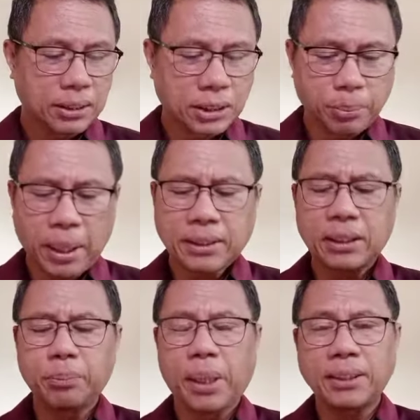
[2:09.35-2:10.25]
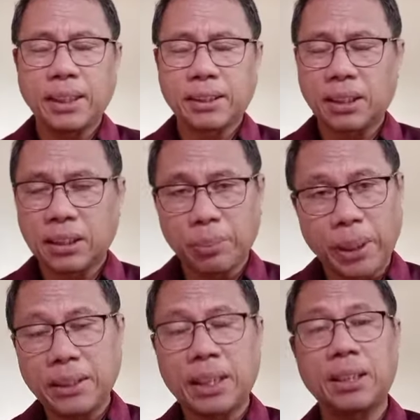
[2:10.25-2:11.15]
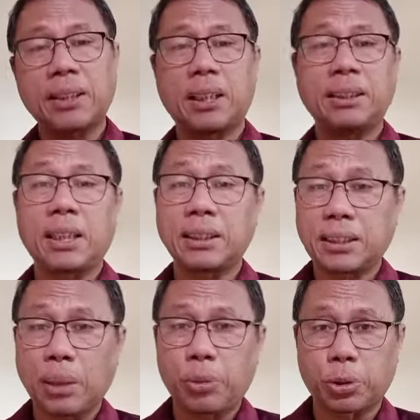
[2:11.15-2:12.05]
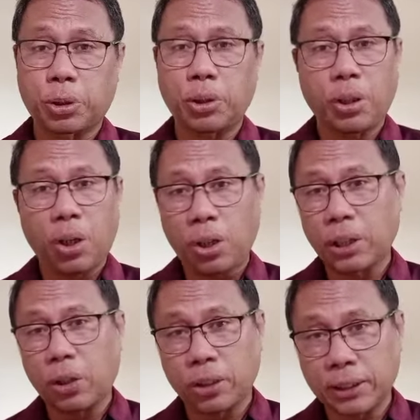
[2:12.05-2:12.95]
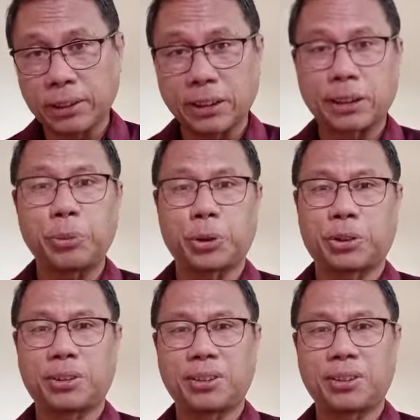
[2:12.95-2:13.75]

Semakin banyak kebaikan yang ditabur oleh orang tersebut,